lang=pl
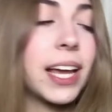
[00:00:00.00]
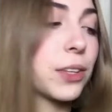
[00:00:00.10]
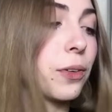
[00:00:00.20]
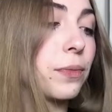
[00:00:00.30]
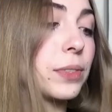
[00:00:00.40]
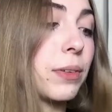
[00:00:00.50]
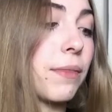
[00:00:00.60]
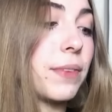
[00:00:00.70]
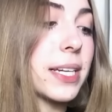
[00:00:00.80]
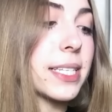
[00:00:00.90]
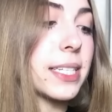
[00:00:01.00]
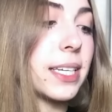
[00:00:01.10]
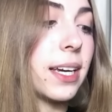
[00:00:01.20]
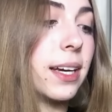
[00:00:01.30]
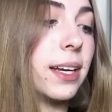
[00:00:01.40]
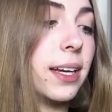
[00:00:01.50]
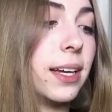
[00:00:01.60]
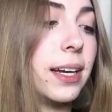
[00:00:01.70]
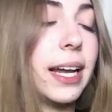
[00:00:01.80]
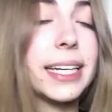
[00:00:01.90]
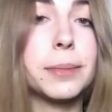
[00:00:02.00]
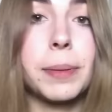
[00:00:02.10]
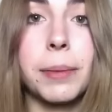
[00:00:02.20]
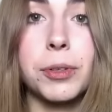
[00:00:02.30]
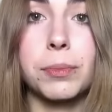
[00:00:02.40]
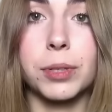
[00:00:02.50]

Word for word: To wzięłam wersji e, light premium,